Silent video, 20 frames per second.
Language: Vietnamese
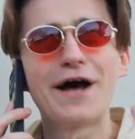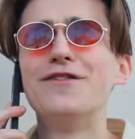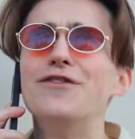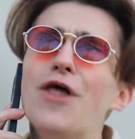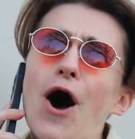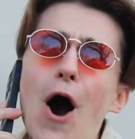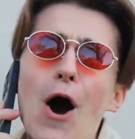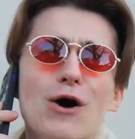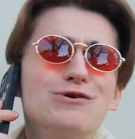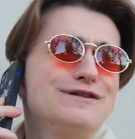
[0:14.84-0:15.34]

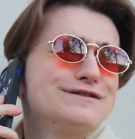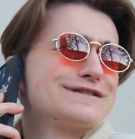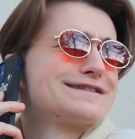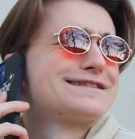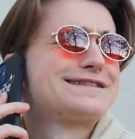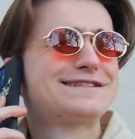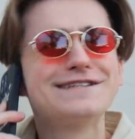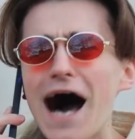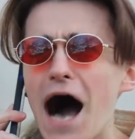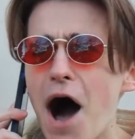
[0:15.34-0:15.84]
Anh biết anh
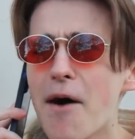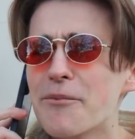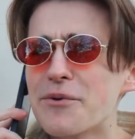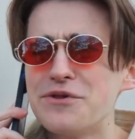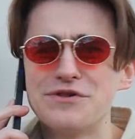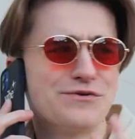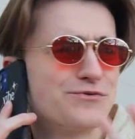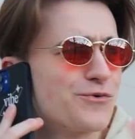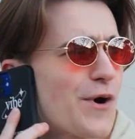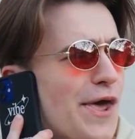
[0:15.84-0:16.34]
là người
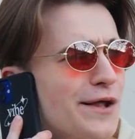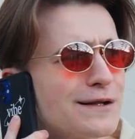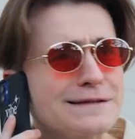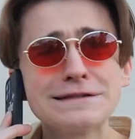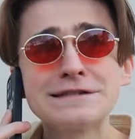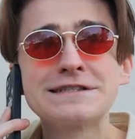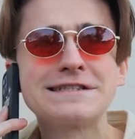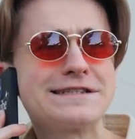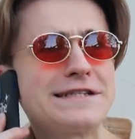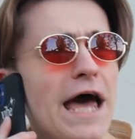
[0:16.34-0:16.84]
giỏi nhất
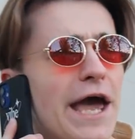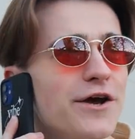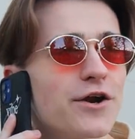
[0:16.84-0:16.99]
mà